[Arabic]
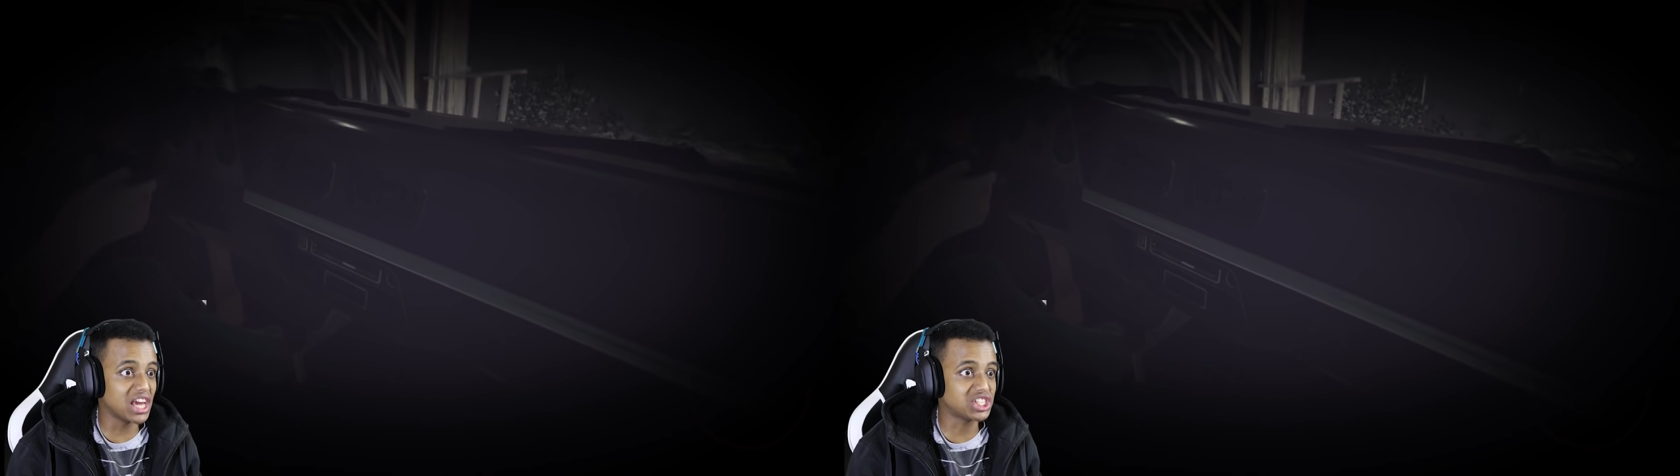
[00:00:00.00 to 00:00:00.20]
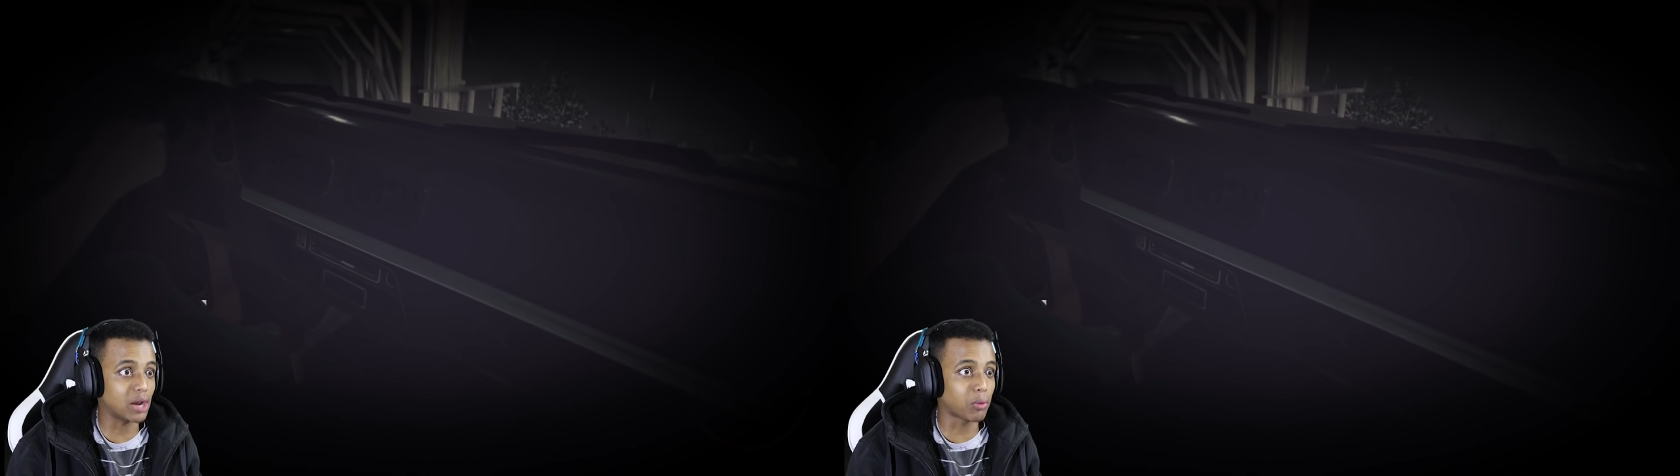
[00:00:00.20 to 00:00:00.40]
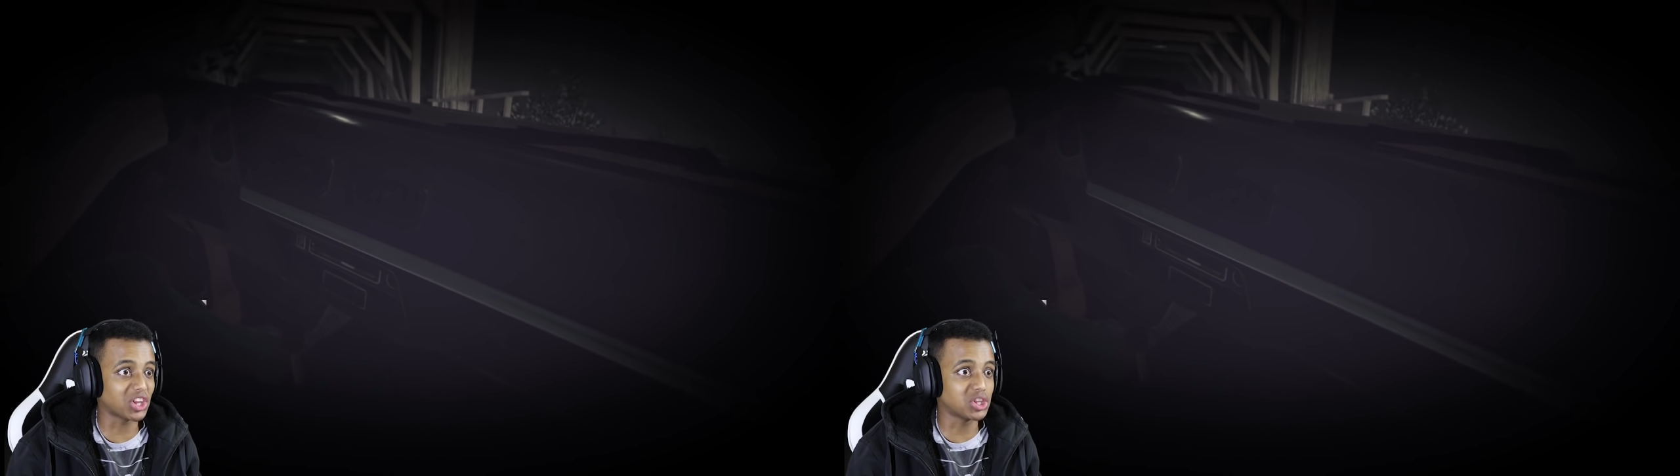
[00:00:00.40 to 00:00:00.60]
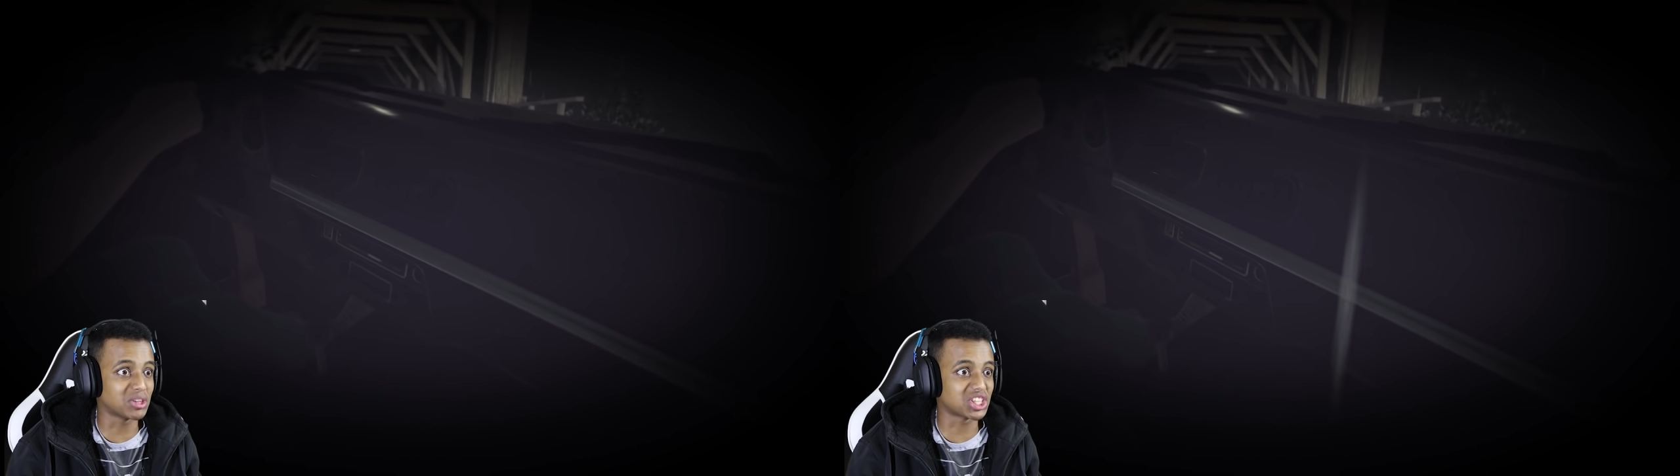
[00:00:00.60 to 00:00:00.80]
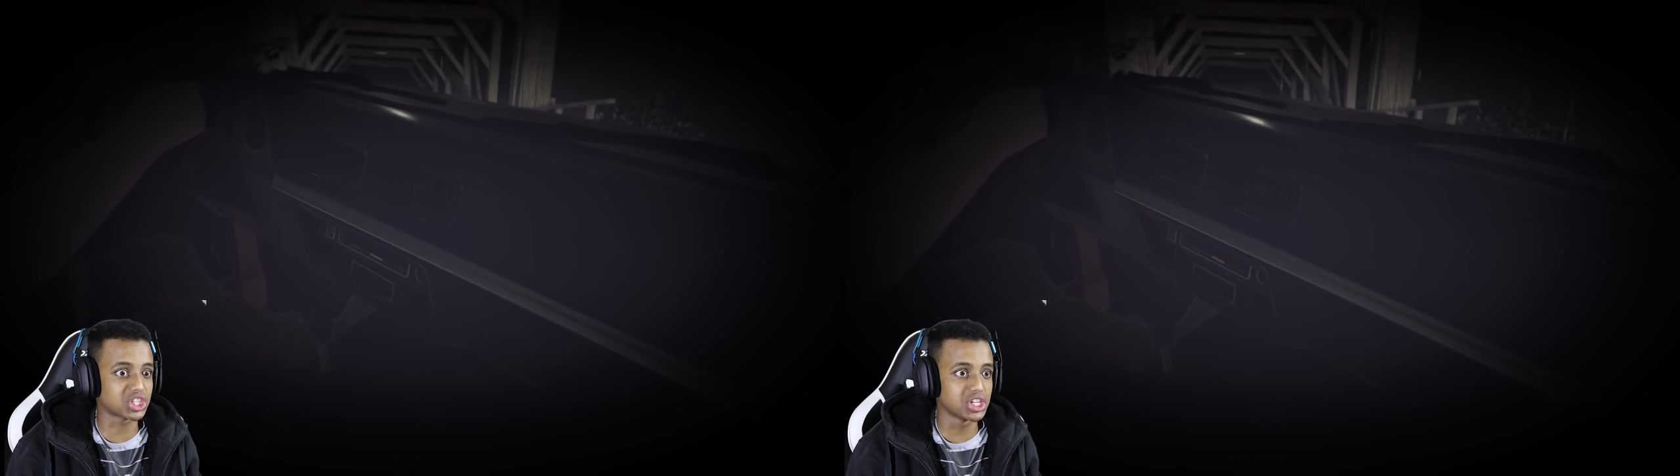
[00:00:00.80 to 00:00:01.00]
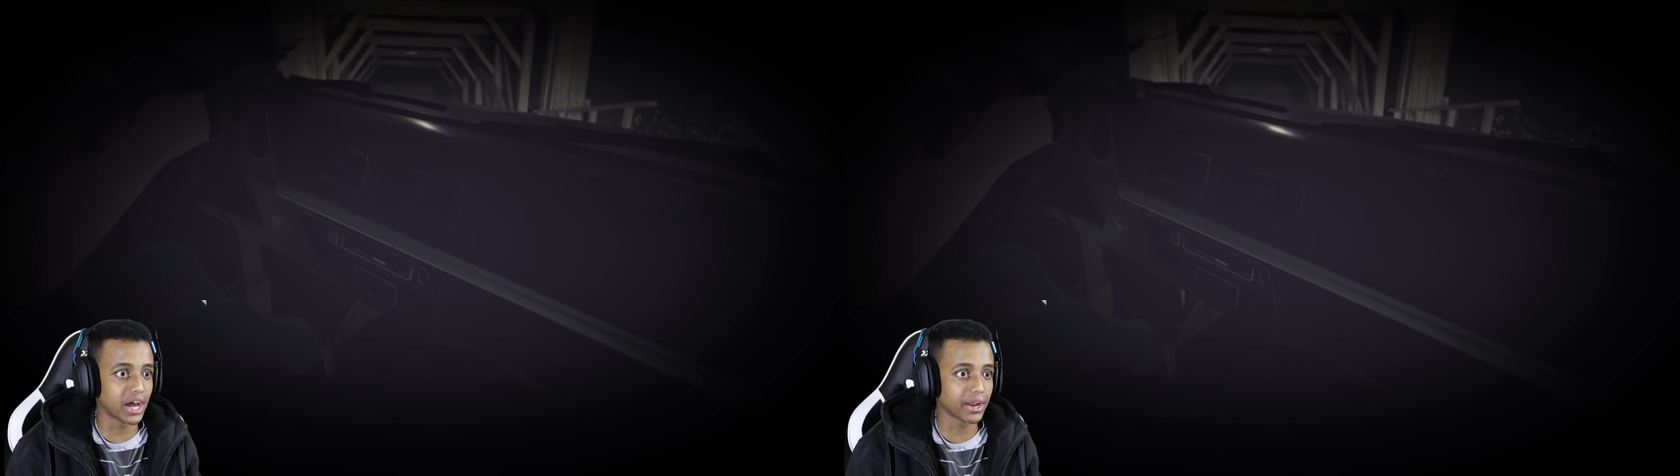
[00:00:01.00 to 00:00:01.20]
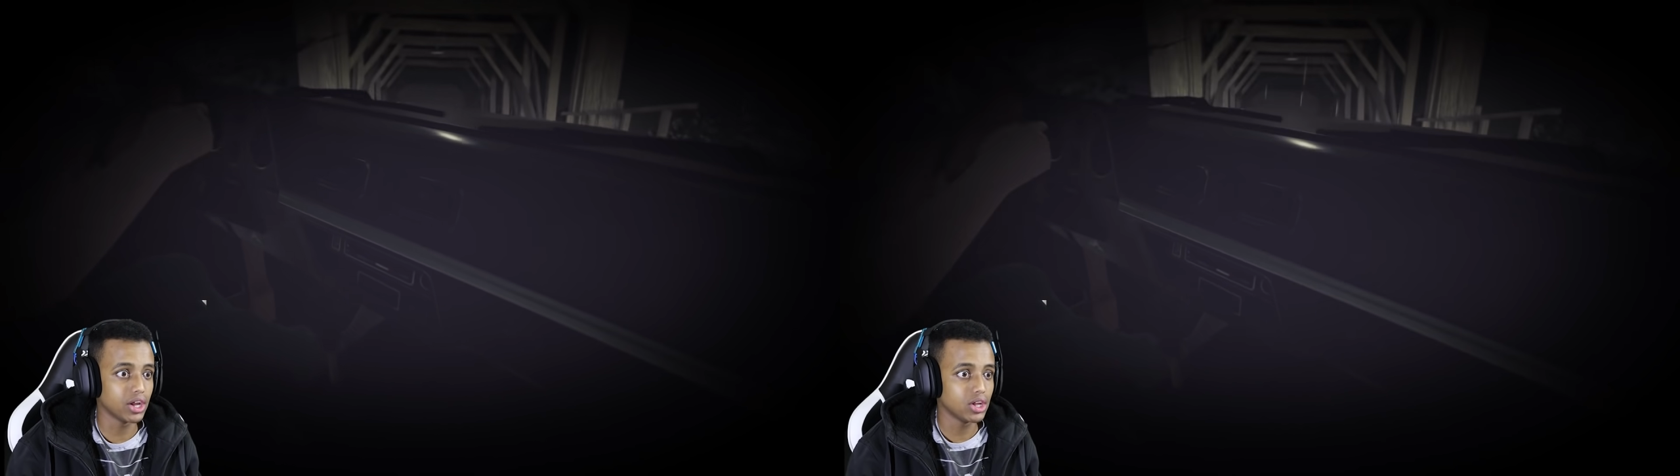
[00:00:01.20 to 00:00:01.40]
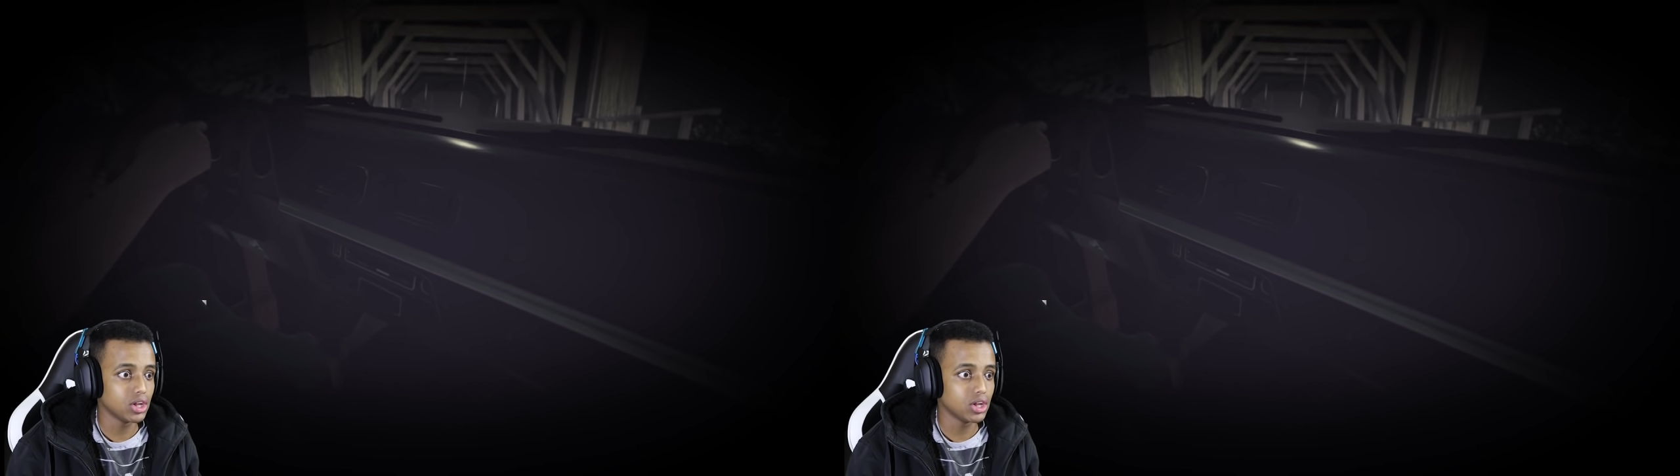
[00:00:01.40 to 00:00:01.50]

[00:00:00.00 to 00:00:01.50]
لي على مقدمه السياره